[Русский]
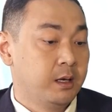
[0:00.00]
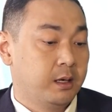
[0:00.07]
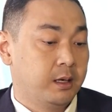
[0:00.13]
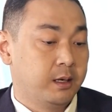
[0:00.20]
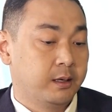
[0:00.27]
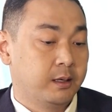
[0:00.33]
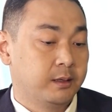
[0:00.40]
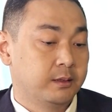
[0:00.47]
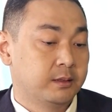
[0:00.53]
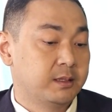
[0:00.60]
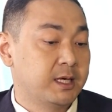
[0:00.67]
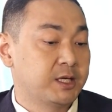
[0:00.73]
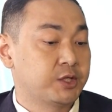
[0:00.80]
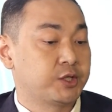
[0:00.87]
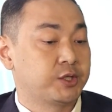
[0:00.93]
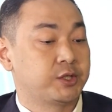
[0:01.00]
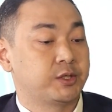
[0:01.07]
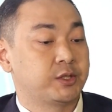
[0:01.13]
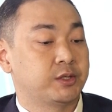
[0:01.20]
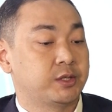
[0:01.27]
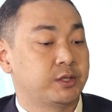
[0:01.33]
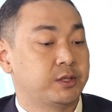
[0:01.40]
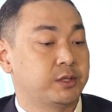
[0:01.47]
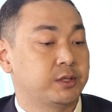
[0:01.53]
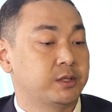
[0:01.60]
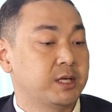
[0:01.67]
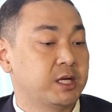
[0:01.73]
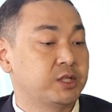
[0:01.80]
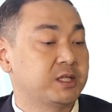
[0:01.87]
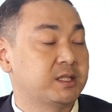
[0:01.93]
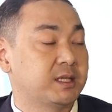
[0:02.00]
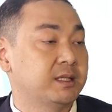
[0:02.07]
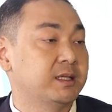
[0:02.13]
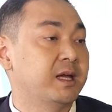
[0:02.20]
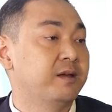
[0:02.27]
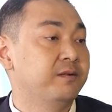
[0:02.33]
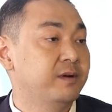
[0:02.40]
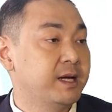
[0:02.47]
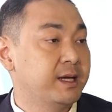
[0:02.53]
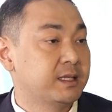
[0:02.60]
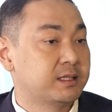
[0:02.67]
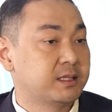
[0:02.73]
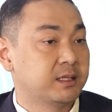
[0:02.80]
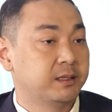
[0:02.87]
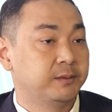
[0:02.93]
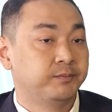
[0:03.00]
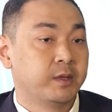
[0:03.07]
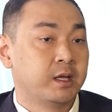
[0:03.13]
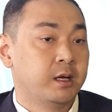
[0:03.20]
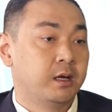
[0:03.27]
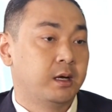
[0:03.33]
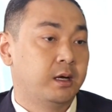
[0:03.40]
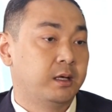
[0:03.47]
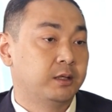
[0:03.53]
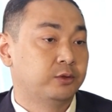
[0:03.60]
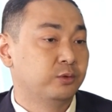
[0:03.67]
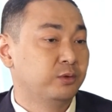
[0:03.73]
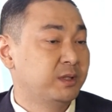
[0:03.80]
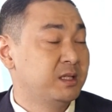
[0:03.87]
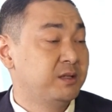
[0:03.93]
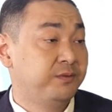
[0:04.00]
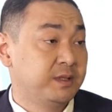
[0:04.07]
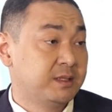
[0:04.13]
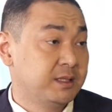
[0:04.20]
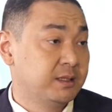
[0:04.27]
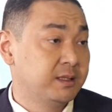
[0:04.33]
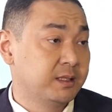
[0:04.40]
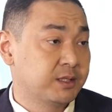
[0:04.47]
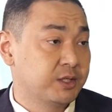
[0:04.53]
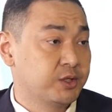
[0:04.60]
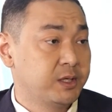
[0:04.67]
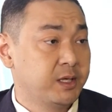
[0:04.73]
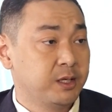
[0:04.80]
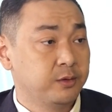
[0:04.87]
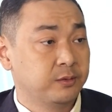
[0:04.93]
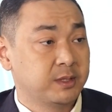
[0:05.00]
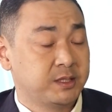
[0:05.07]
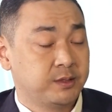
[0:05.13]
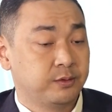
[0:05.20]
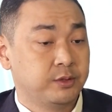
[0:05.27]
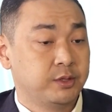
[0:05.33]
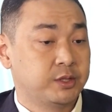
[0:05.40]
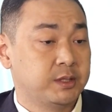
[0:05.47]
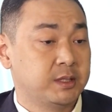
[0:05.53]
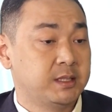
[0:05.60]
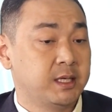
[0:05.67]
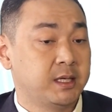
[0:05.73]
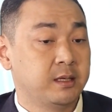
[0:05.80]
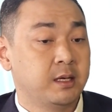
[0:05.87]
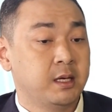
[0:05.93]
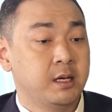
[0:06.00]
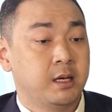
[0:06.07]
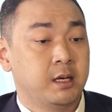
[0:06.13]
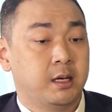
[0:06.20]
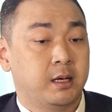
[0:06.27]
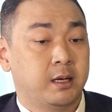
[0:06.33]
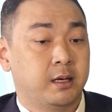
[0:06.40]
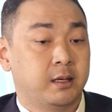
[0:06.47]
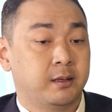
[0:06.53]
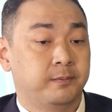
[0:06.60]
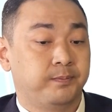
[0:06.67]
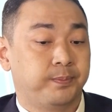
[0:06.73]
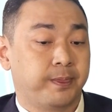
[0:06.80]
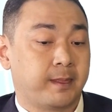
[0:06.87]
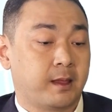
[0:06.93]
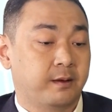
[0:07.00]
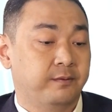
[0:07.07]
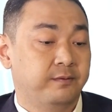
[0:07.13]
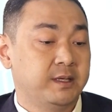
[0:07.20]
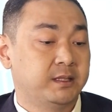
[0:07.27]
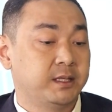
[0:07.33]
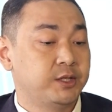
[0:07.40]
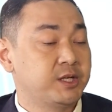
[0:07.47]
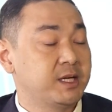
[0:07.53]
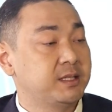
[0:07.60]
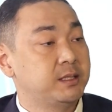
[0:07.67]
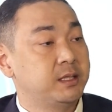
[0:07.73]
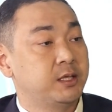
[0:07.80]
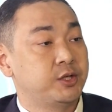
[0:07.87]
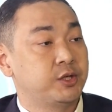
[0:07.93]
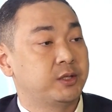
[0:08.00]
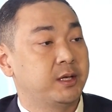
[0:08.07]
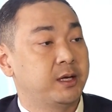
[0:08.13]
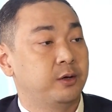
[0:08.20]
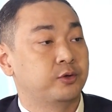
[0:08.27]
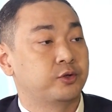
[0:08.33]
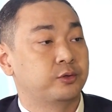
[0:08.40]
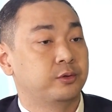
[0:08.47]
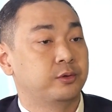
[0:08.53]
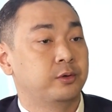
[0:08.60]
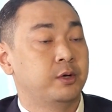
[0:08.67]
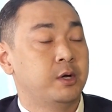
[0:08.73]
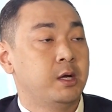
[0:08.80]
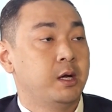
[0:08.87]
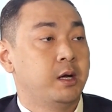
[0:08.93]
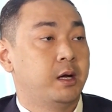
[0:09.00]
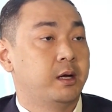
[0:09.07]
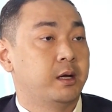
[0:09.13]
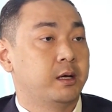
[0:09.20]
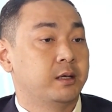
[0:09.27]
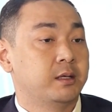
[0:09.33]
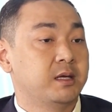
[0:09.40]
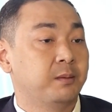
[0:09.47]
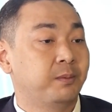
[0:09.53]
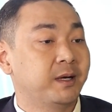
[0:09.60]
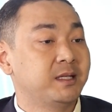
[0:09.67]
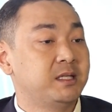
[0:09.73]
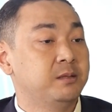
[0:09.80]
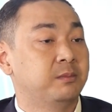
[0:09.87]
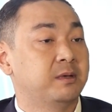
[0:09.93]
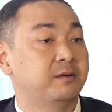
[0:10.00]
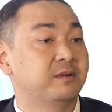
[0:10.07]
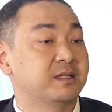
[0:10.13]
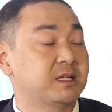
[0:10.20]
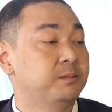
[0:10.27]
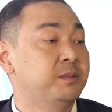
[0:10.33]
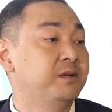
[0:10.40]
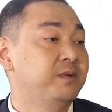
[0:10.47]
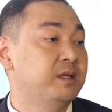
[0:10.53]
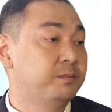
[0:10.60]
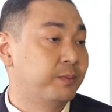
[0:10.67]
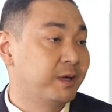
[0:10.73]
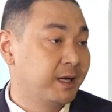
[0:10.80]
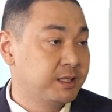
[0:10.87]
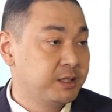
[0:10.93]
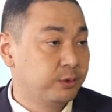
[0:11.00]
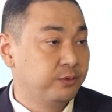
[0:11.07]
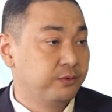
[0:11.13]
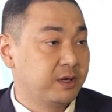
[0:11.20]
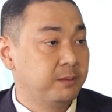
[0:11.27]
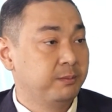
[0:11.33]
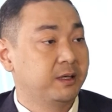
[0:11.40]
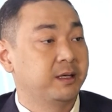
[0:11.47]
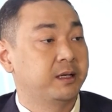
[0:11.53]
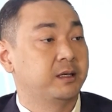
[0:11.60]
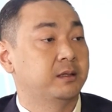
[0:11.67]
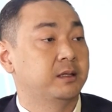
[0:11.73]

а, наш, наша страна является а, трудодефицитной, к сожалению, на сегодняшний день. А, в этой части я считаю, что необходимо возобновить практику в рамках